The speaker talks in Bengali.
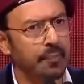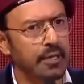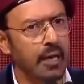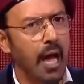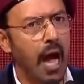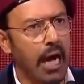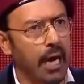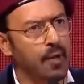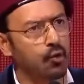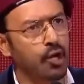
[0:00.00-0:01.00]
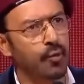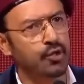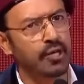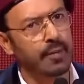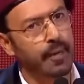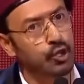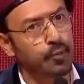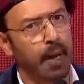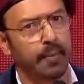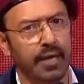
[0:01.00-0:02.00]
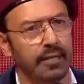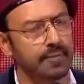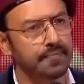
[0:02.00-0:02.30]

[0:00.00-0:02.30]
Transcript: আপনি আগামী কুড়ি বছর এটা মানুষ পাবেই